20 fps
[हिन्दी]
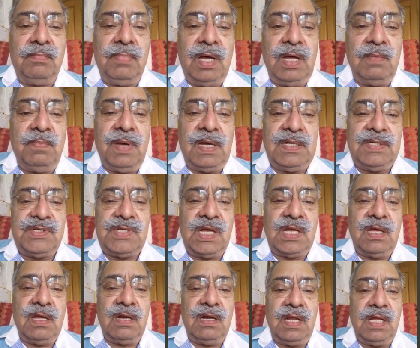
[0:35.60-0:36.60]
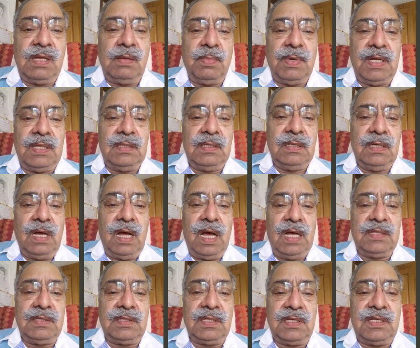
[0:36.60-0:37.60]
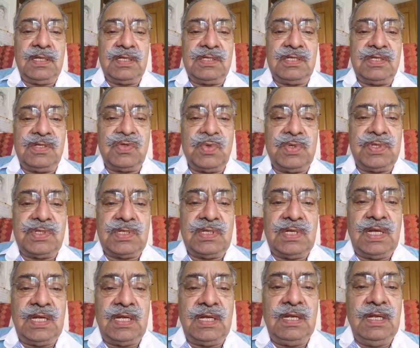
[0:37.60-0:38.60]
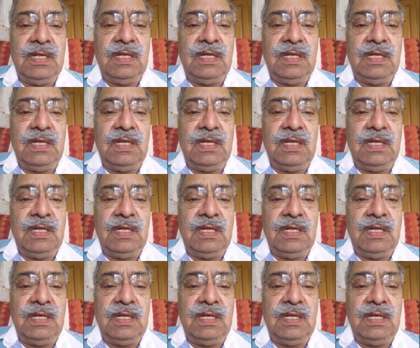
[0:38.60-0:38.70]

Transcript: बार बार चेक करने के बाद आज तक ये सिचुएशन है